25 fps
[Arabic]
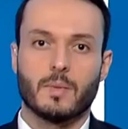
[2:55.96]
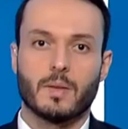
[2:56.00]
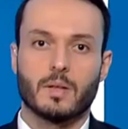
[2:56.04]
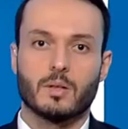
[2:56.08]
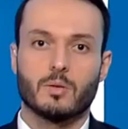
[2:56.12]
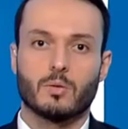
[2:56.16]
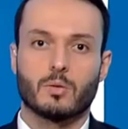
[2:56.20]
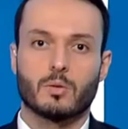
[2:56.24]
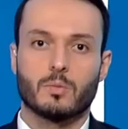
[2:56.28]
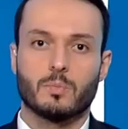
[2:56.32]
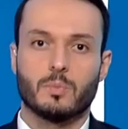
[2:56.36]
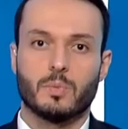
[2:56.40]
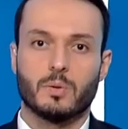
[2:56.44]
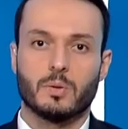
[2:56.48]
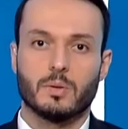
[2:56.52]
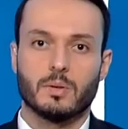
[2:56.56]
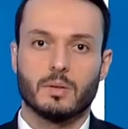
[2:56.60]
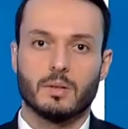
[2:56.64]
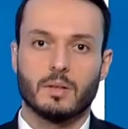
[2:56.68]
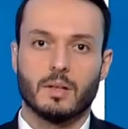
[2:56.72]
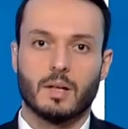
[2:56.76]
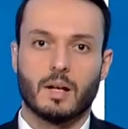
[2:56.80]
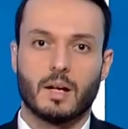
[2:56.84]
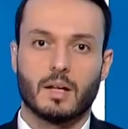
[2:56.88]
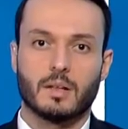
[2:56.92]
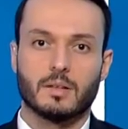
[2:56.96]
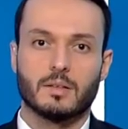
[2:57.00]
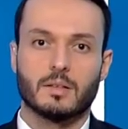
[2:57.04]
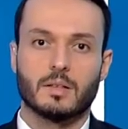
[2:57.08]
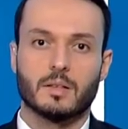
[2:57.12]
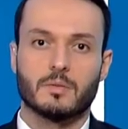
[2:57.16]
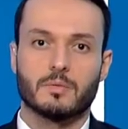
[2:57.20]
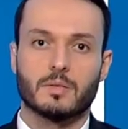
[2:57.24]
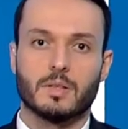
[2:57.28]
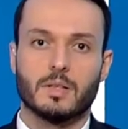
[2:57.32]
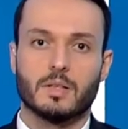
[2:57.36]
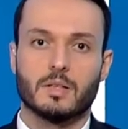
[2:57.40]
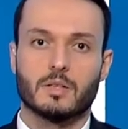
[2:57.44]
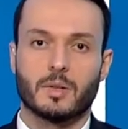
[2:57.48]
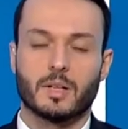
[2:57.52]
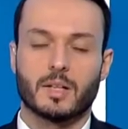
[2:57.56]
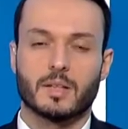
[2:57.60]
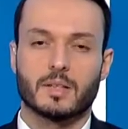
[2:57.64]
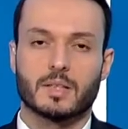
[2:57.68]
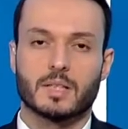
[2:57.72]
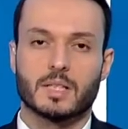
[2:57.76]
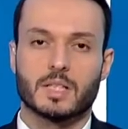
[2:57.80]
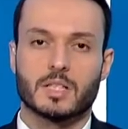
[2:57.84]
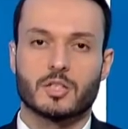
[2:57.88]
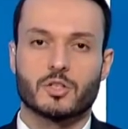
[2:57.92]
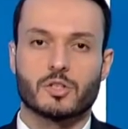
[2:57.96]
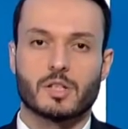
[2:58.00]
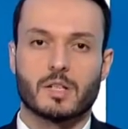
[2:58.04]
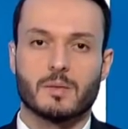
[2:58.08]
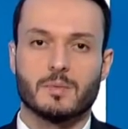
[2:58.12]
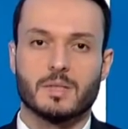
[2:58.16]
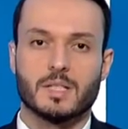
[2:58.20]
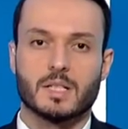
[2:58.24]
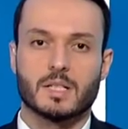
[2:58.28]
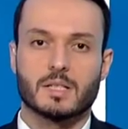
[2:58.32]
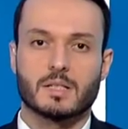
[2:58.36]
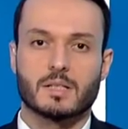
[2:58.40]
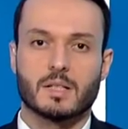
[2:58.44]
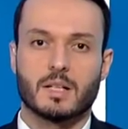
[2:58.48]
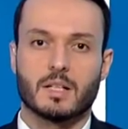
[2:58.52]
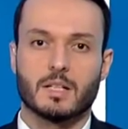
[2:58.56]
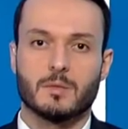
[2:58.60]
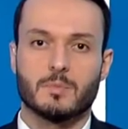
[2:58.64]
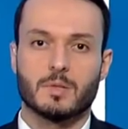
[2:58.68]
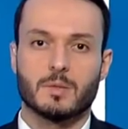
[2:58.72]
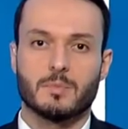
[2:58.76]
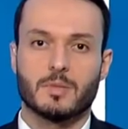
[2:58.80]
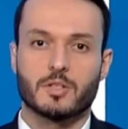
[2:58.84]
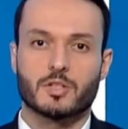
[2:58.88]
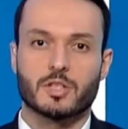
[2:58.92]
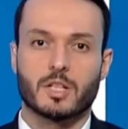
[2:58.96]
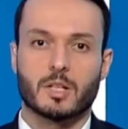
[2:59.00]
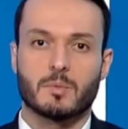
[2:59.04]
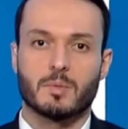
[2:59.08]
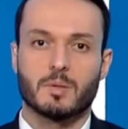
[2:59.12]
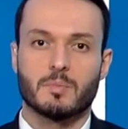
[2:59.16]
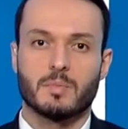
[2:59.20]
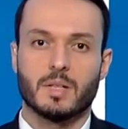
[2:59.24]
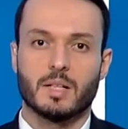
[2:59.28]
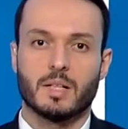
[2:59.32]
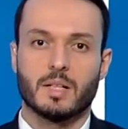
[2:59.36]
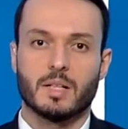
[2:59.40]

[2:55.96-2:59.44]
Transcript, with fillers: يوروبول عن تفكيك شبكة إجرامية لتهريب البشر من